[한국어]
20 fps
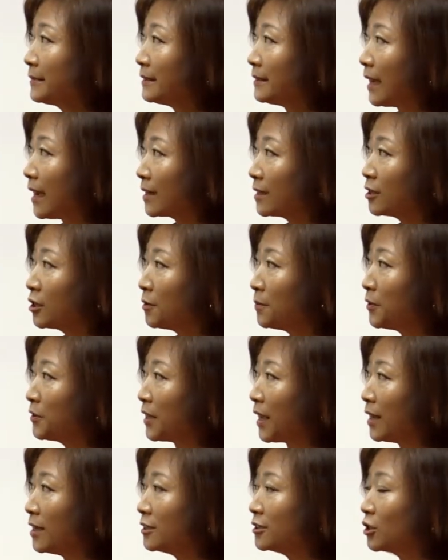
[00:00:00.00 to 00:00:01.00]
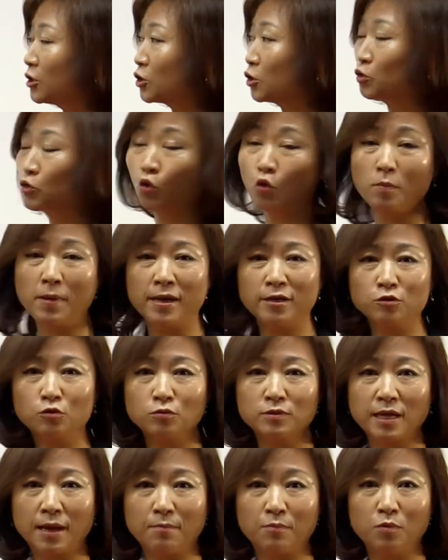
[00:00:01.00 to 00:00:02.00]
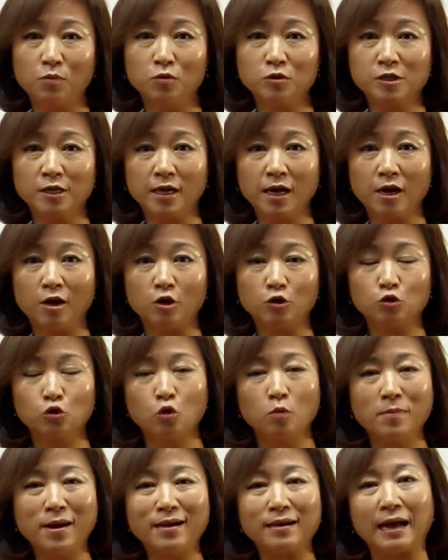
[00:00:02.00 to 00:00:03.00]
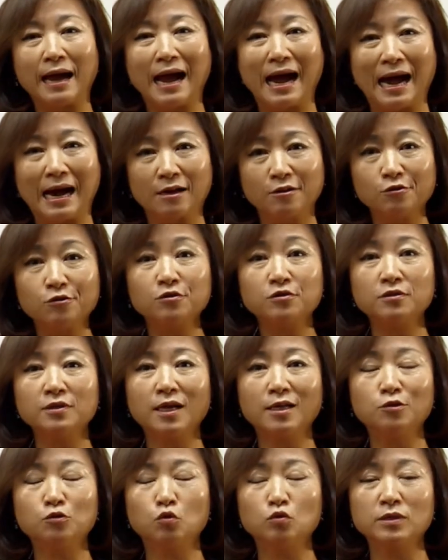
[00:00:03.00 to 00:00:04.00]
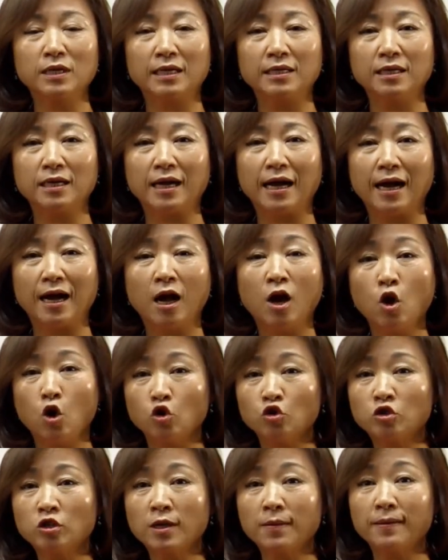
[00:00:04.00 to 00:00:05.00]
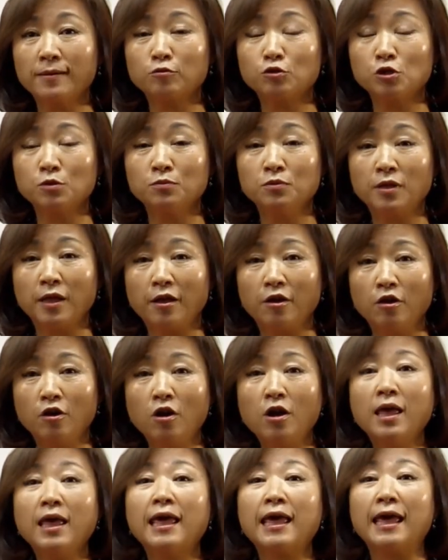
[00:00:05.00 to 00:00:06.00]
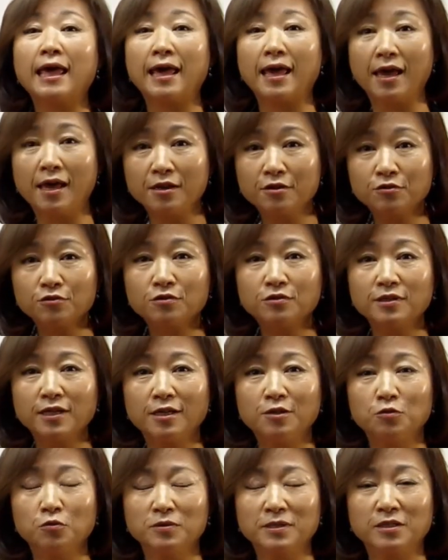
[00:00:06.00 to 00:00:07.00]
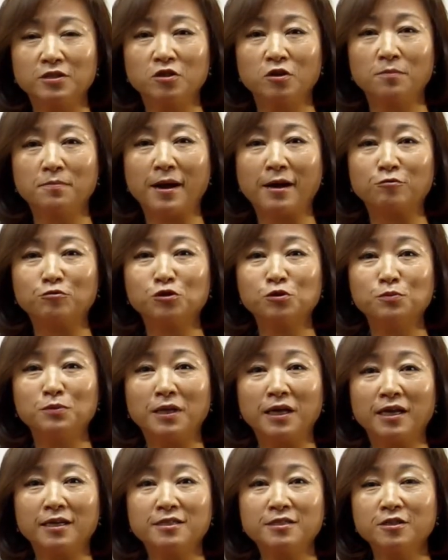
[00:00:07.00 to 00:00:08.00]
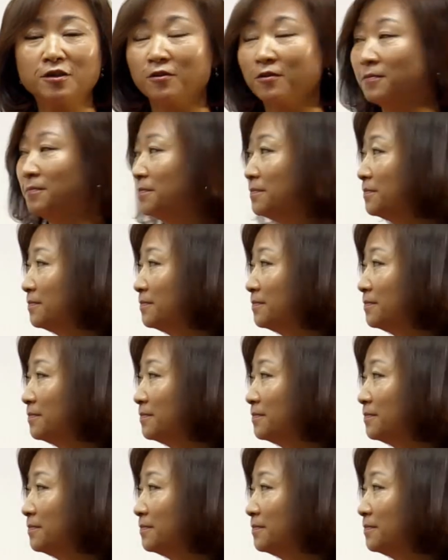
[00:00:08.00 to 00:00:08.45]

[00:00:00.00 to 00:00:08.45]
자, 그러면 예를 들어서 또마르 동사 한번 보실까요? 또마르, 아르로 끝나는 동사니까 어떻게 바꾸시면 돼요? 에르로 끝나는 동사처럼 바꾸시면 되겠죠?